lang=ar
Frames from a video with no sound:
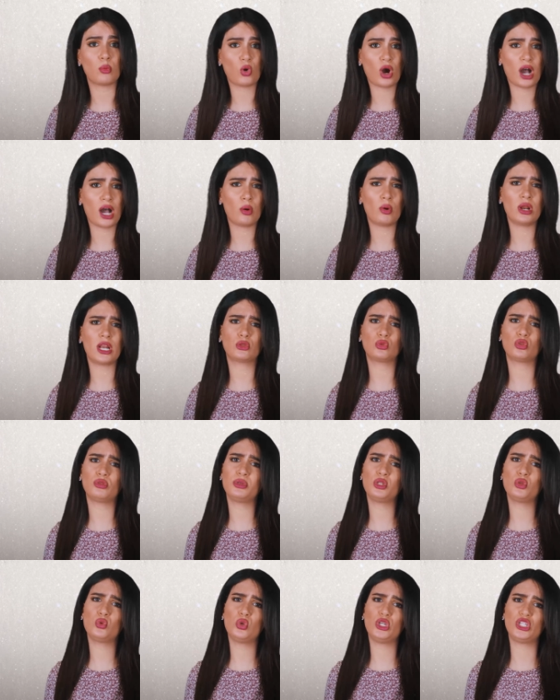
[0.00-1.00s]
محاولة
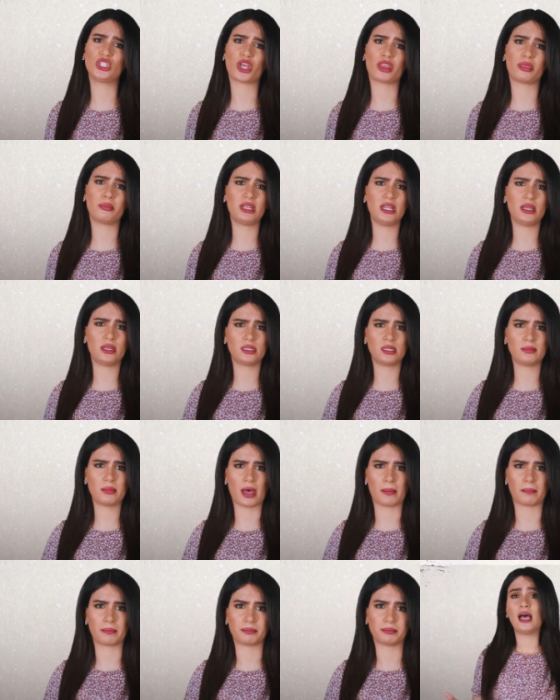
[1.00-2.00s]
منه لجذب
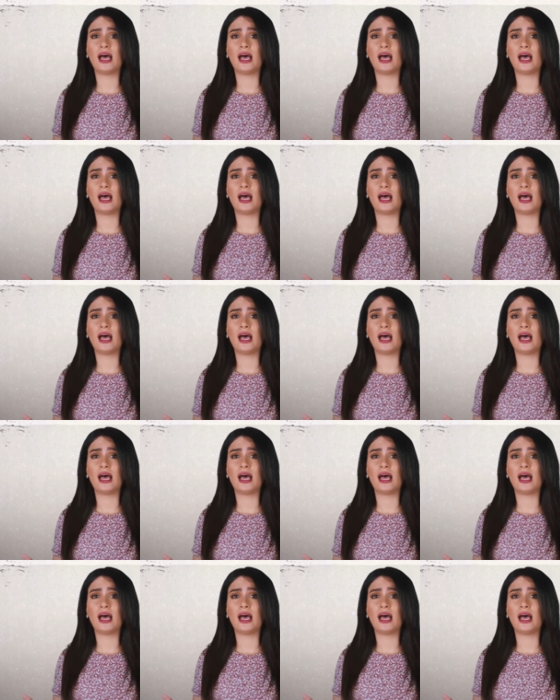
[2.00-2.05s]
الاهتمام